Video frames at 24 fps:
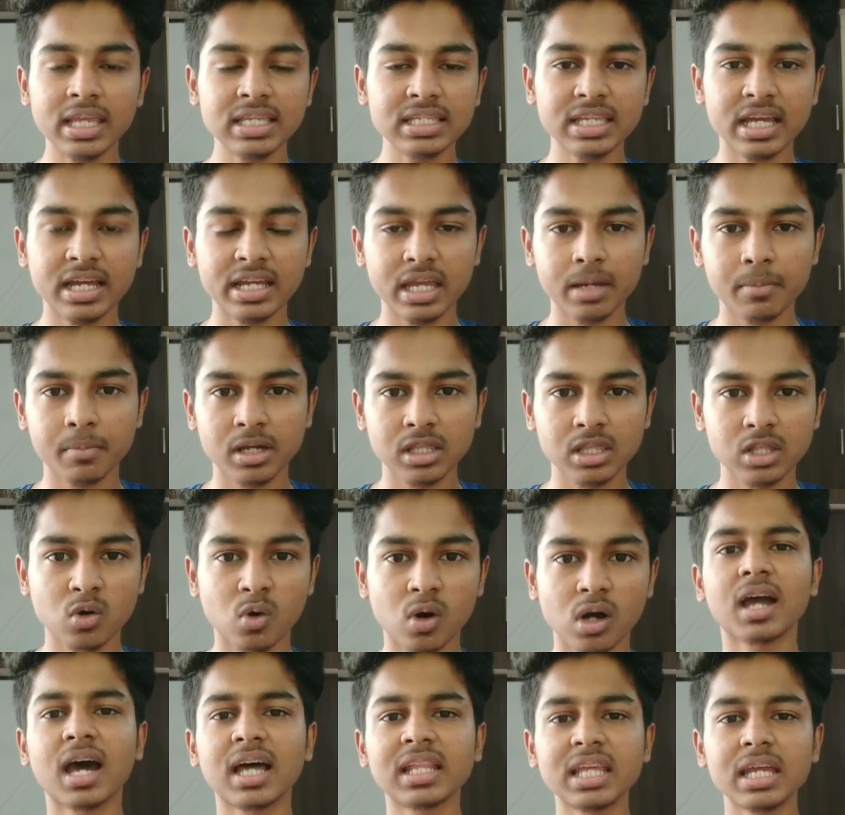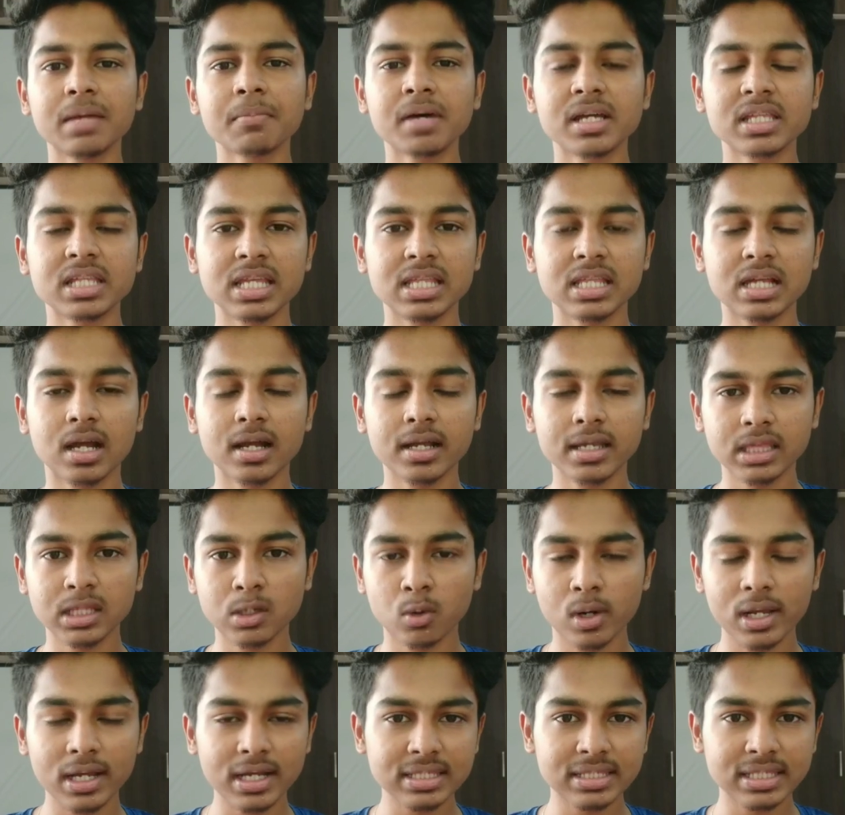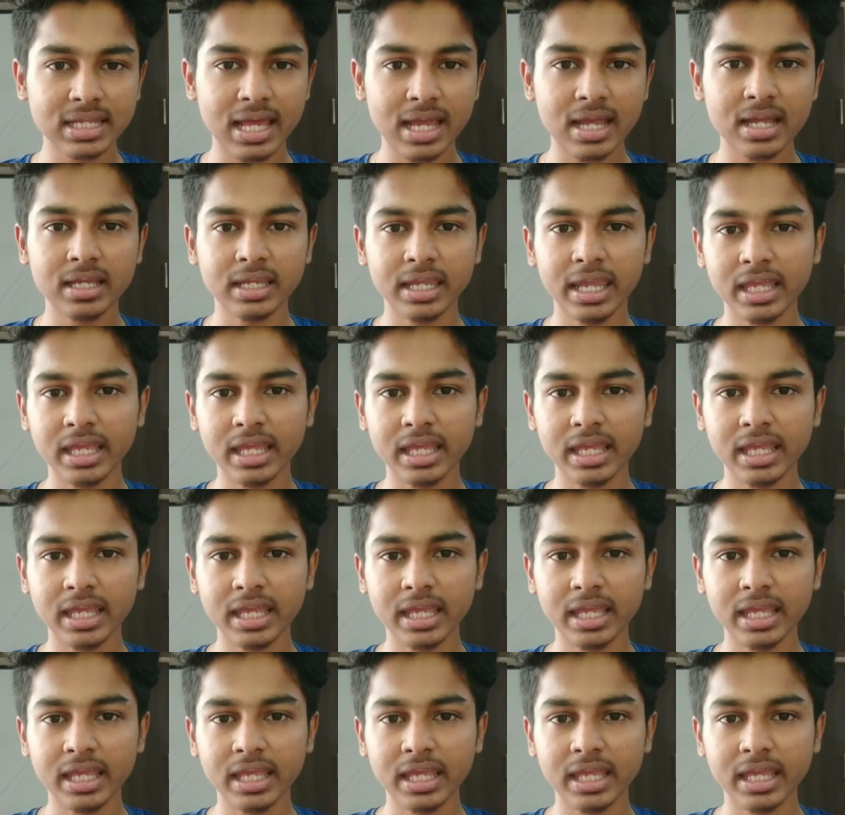ஈஸியாக ஏமாந்துருவான் அதே மாதிரி தான் இந்த உலகத்தில்